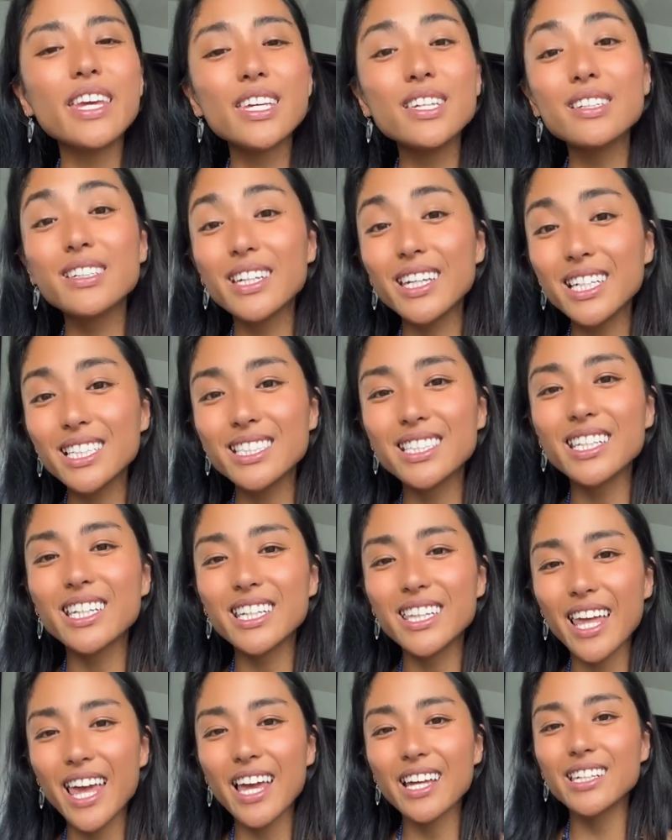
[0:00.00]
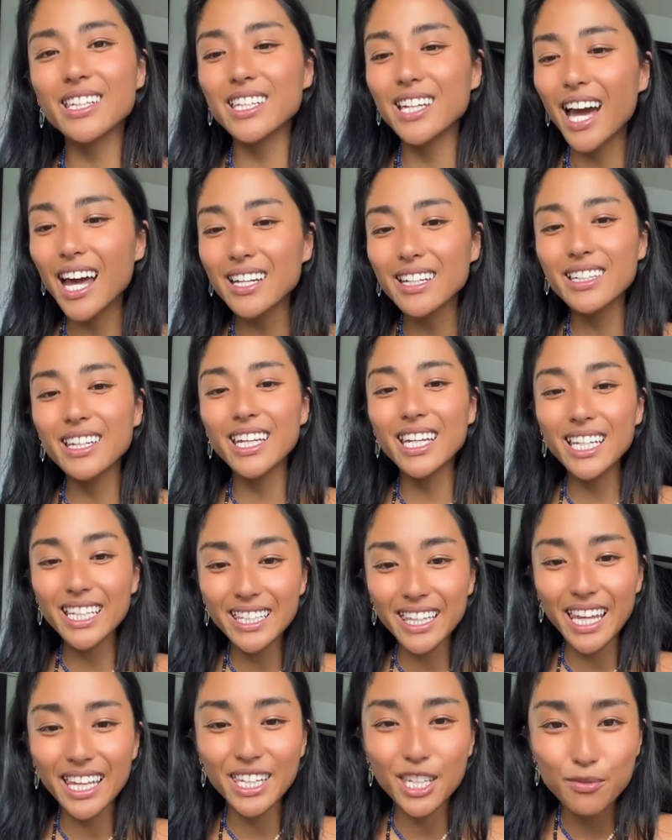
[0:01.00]
ていう意識で気軽に
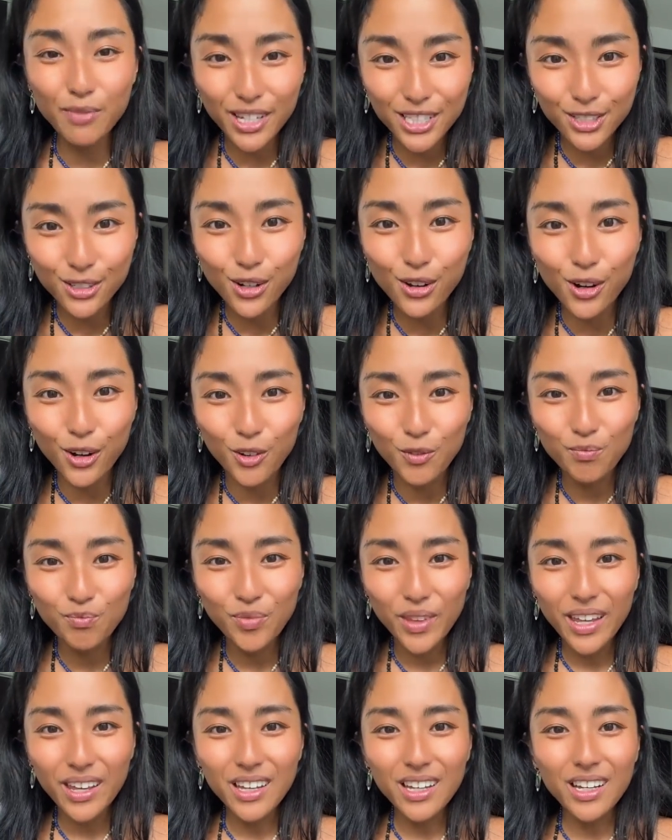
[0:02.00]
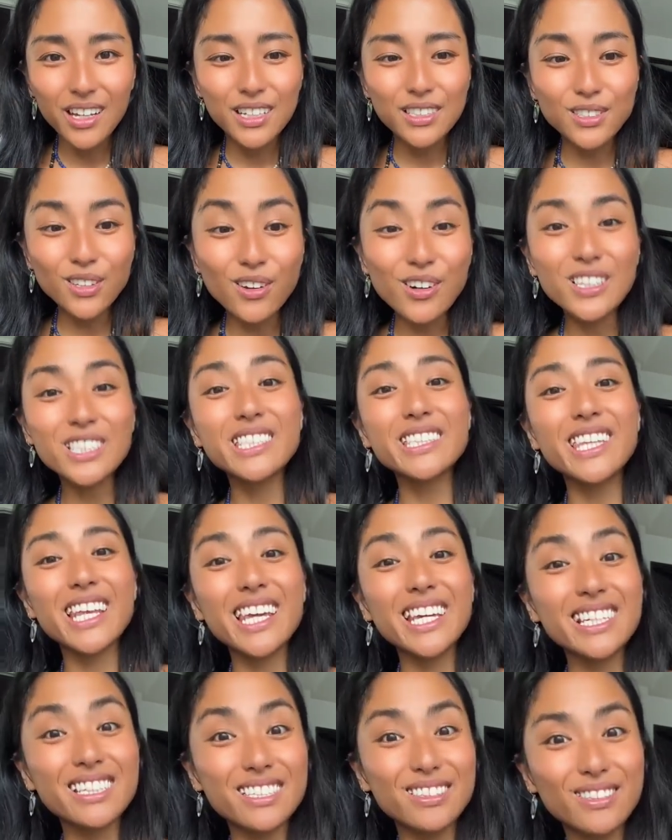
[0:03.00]
生きていきましょう。そうし
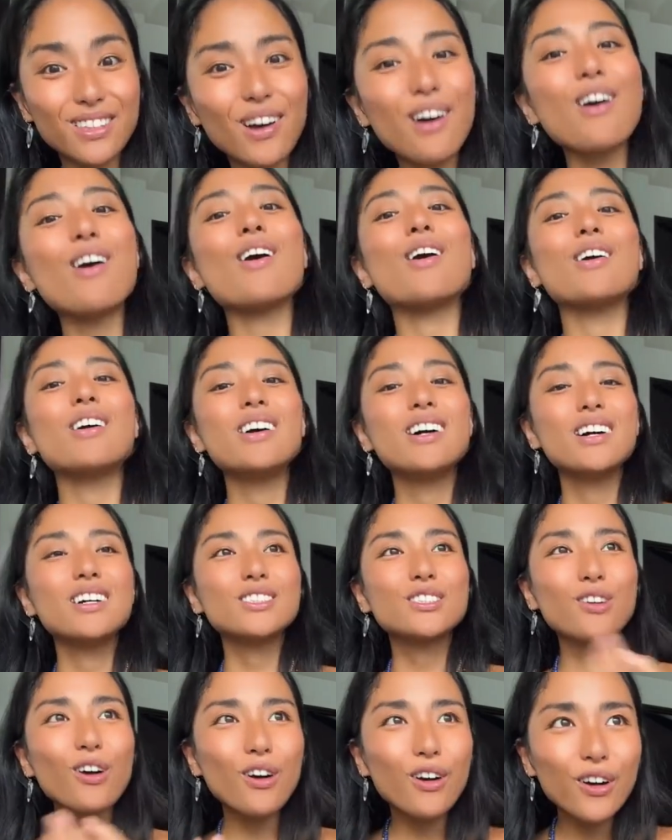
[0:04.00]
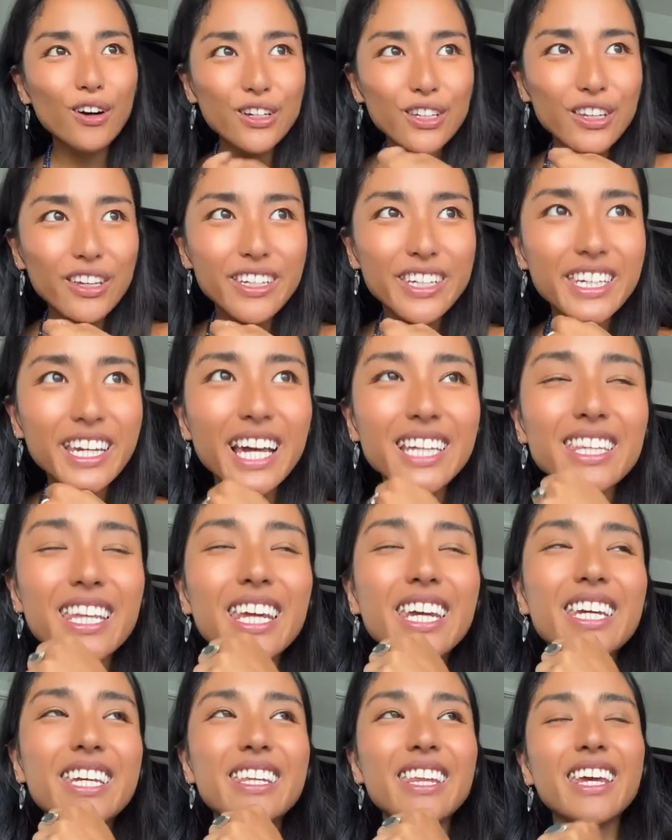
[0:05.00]
ていくと、そういう生き方
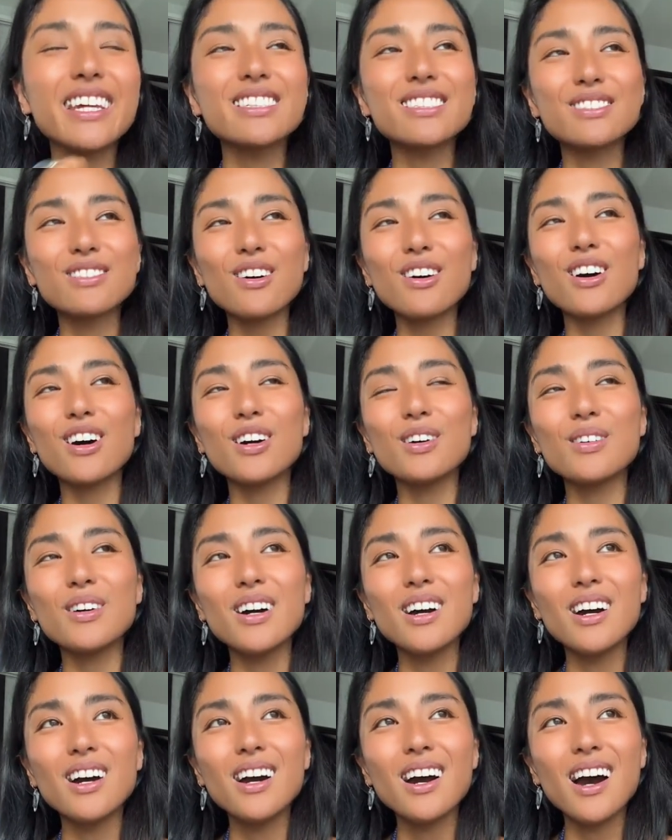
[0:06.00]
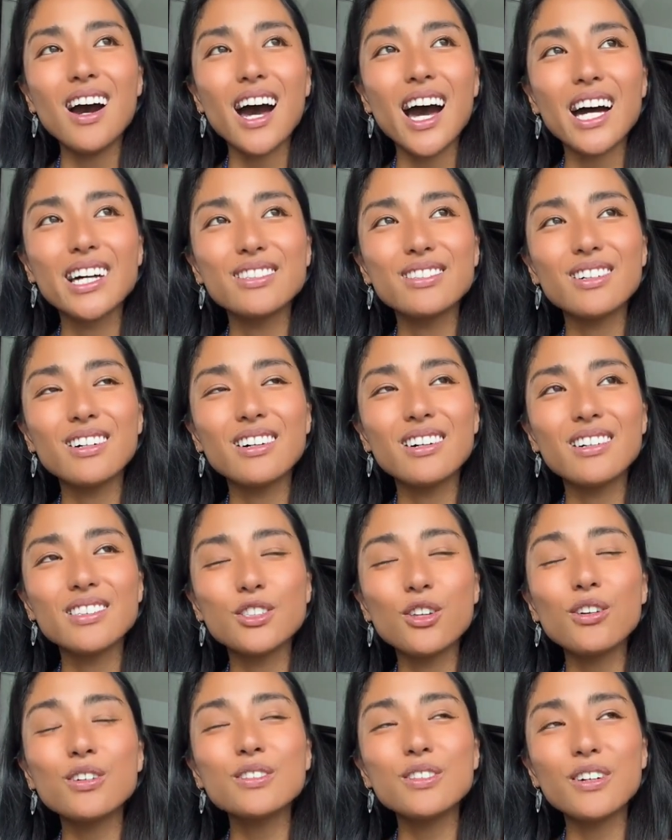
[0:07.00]
生きていくと、あ
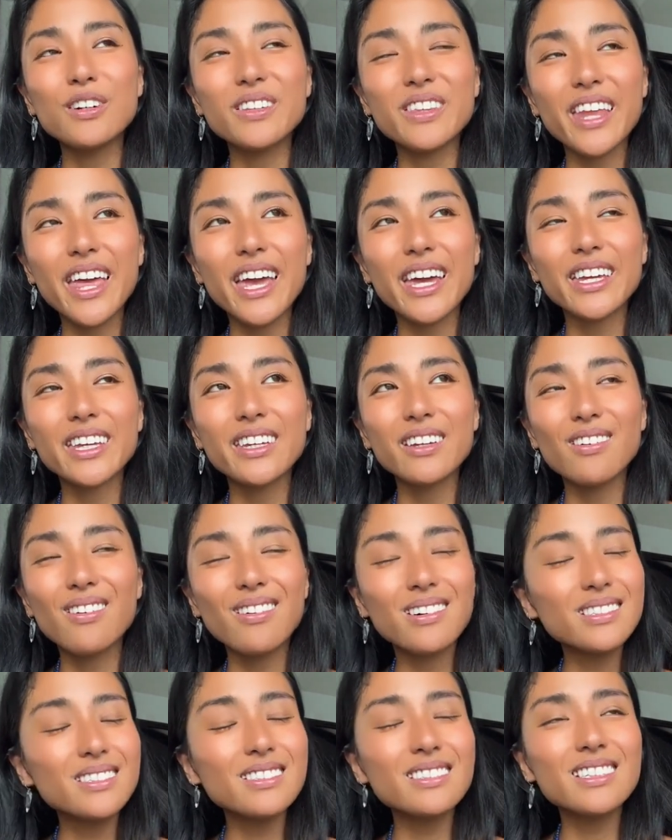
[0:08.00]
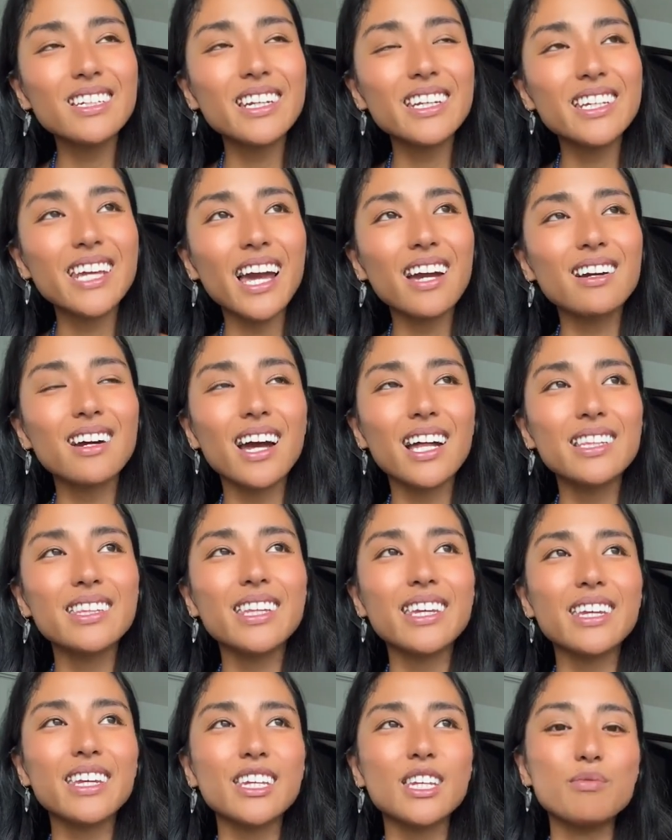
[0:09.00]
の、どんどんね、本当に客
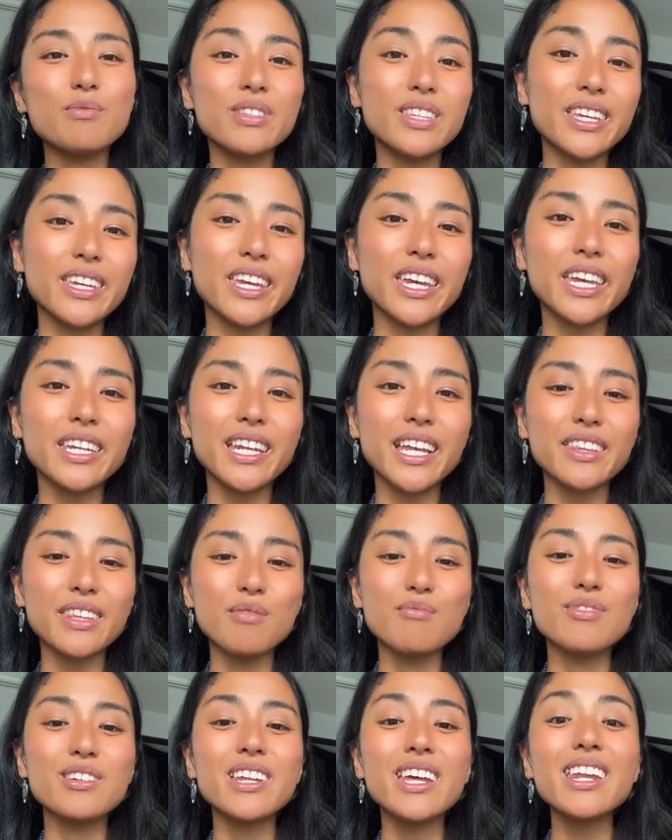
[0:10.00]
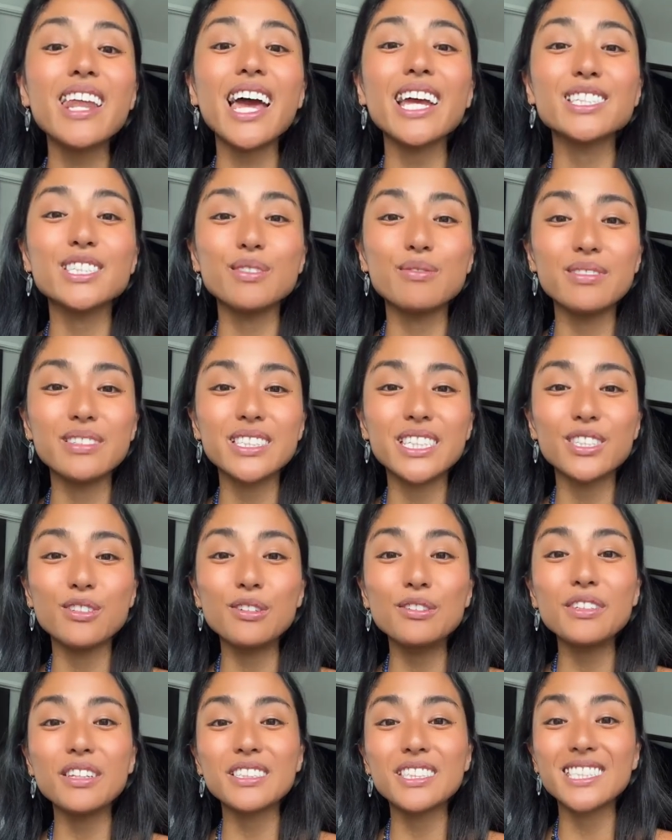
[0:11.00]
観的に無敵になってブレない自分
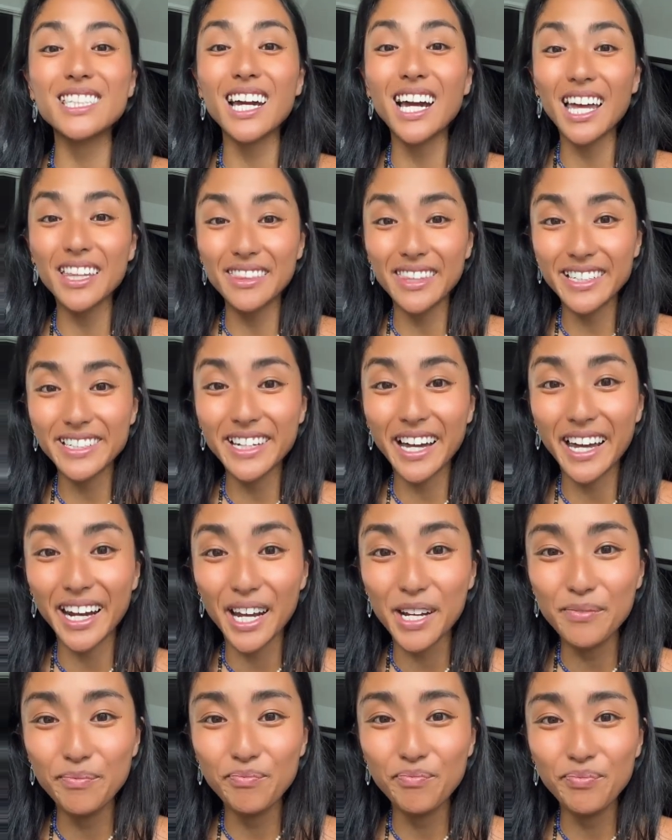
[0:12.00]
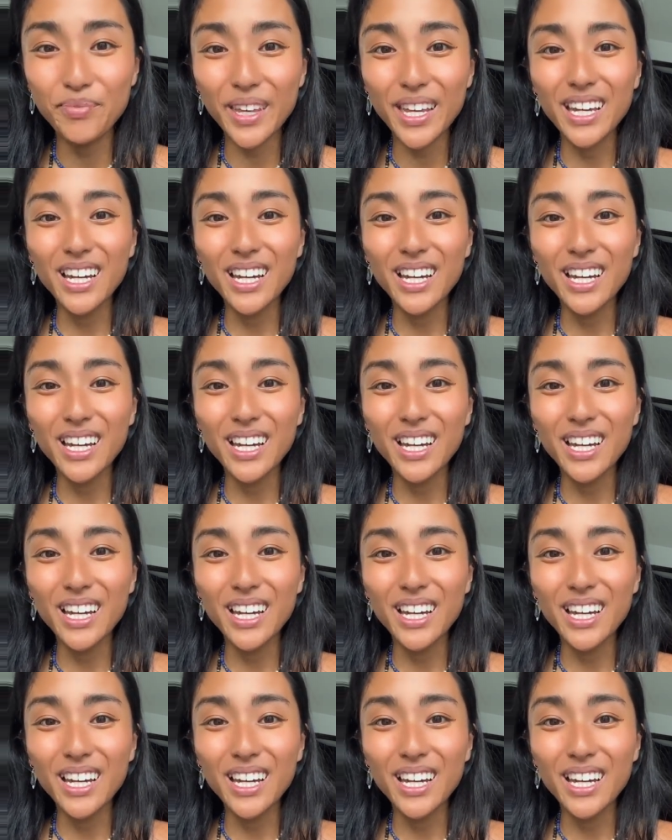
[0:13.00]
にどんどん繋がっていくから。